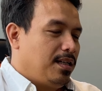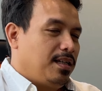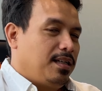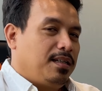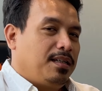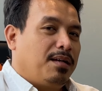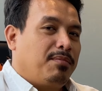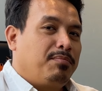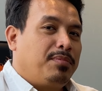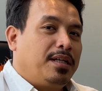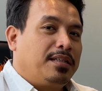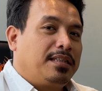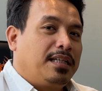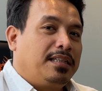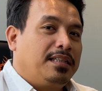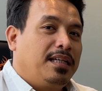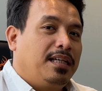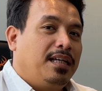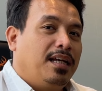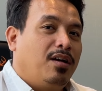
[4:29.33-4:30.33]
yang
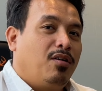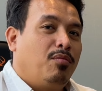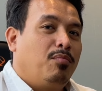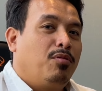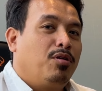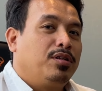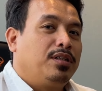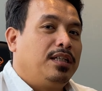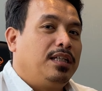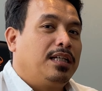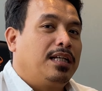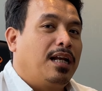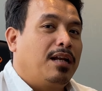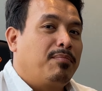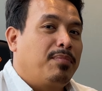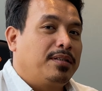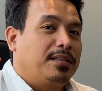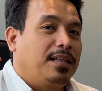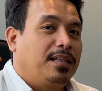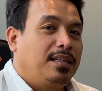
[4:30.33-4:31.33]
biasanya yang ngomong di iklan
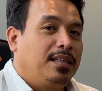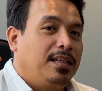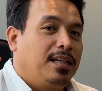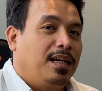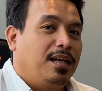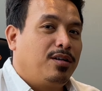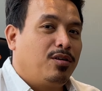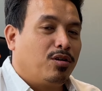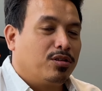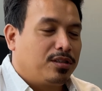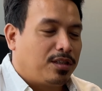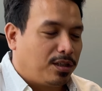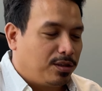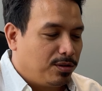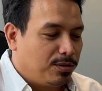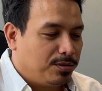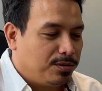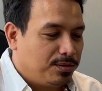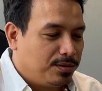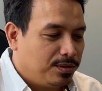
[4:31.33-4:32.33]
pasta gigi kan dokter
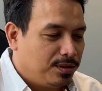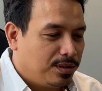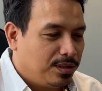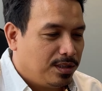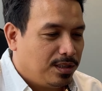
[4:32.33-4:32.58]
tuh.